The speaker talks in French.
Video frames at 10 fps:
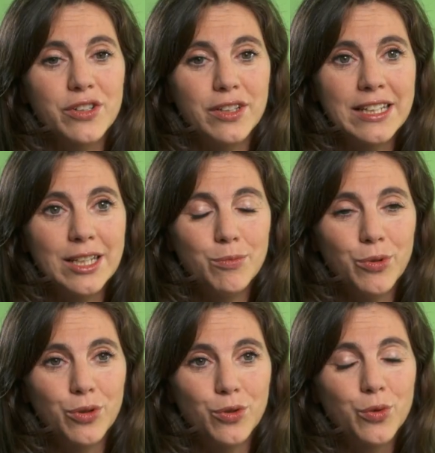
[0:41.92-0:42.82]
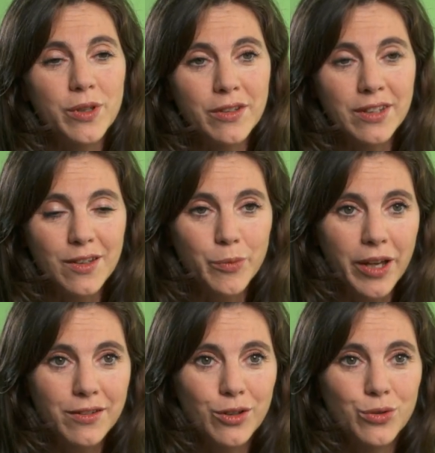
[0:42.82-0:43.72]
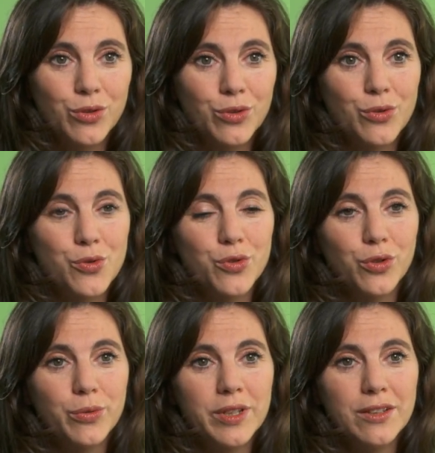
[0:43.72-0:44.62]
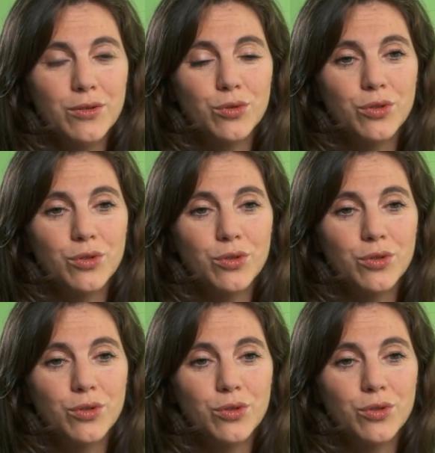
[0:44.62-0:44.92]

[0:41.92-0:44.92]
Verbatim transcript: J'ai une équipe euh, de 75 personnes euh, aujourd'hui,